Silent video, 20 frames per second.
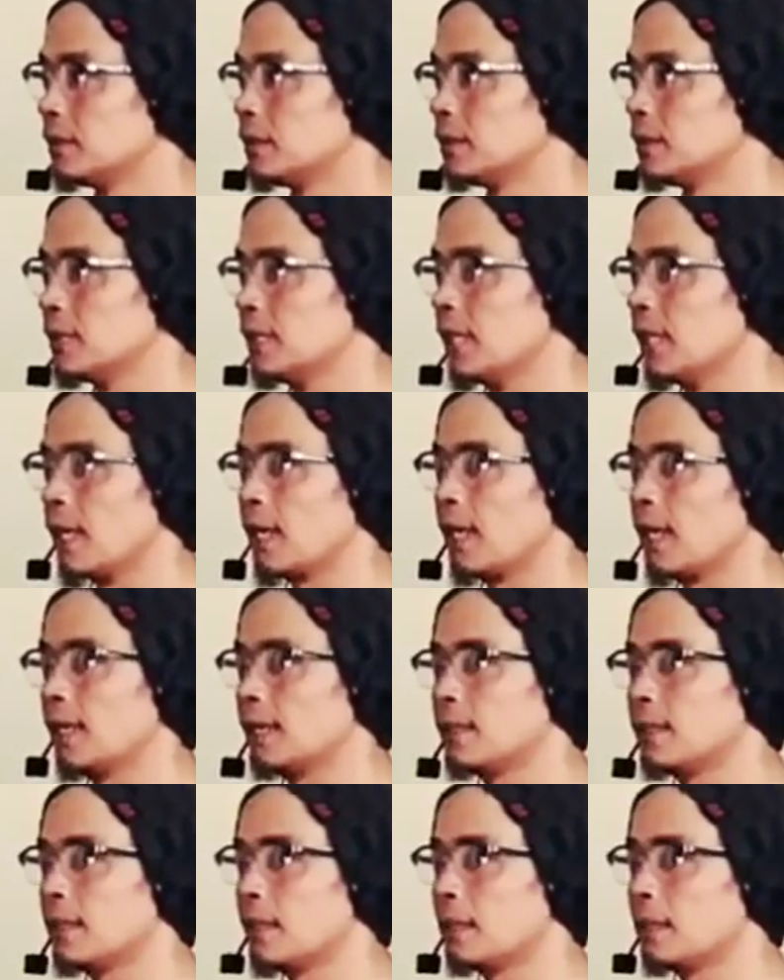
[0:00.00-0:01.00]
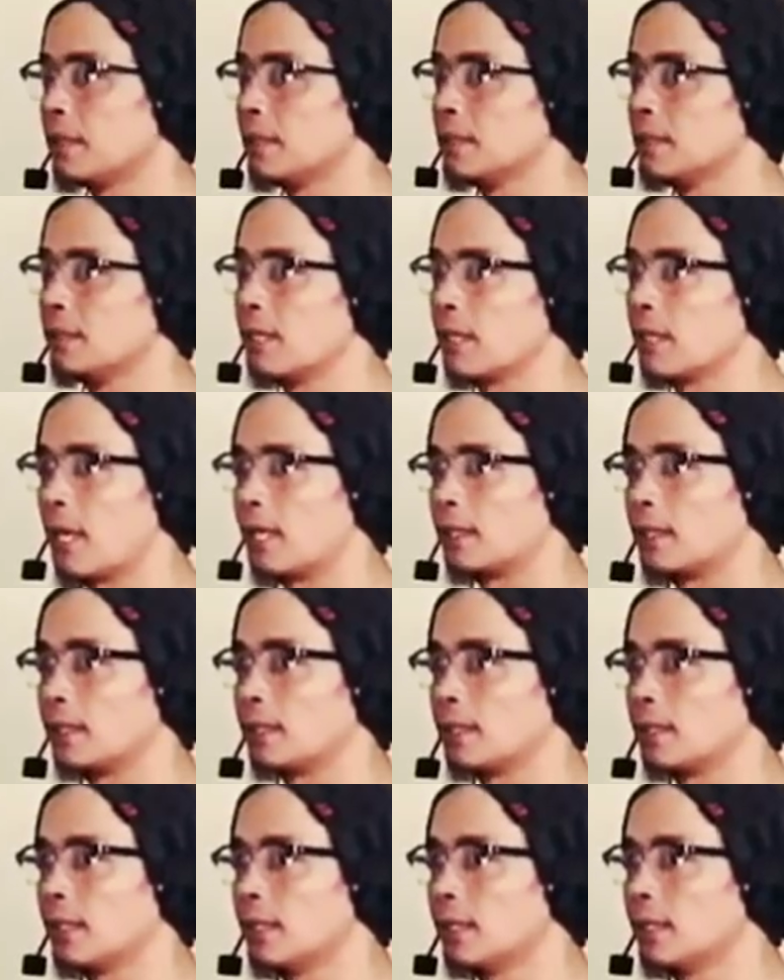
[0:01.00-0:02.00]
istilah lainnya metode nyari
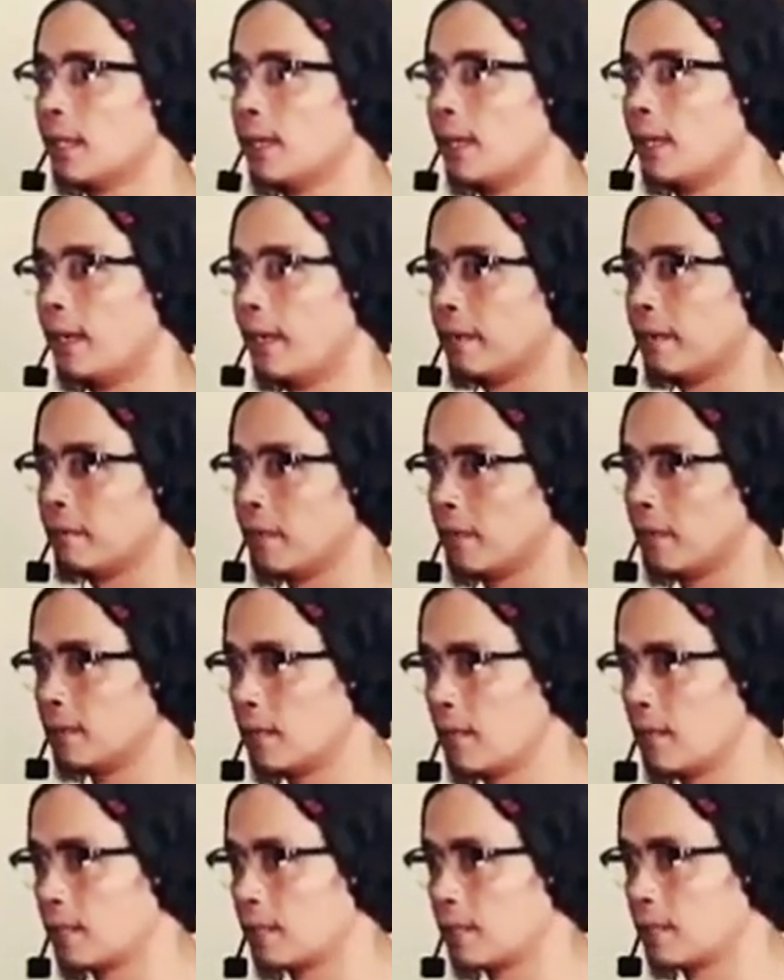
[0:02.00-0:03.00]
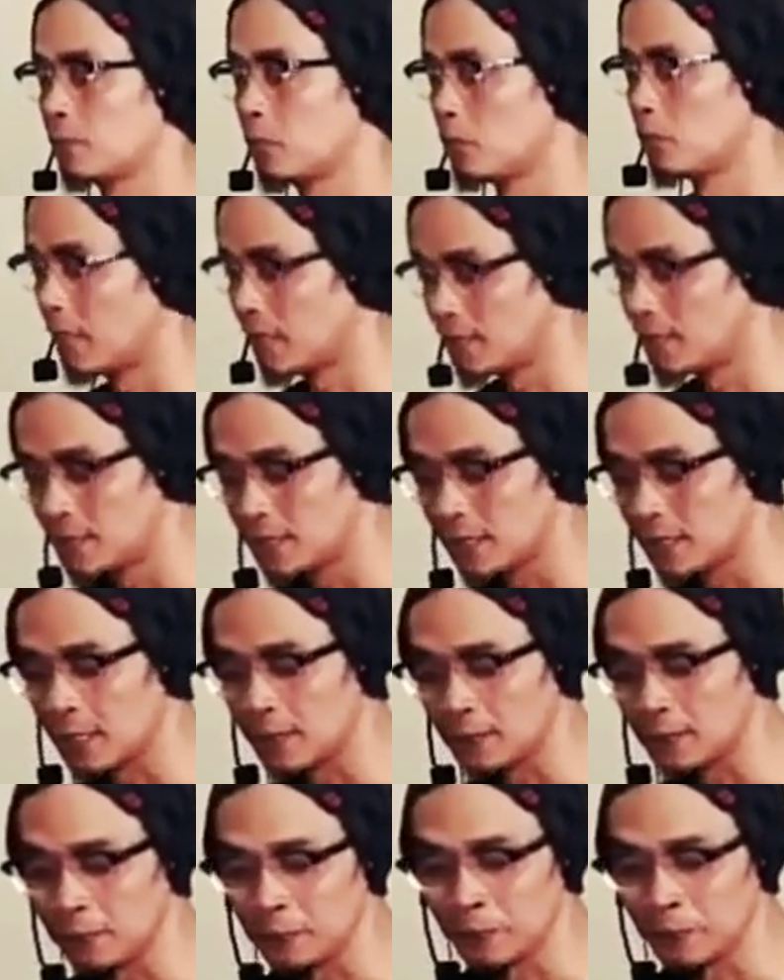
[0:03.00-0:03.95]
HTT GGM ganteng-ganteng mau kemenang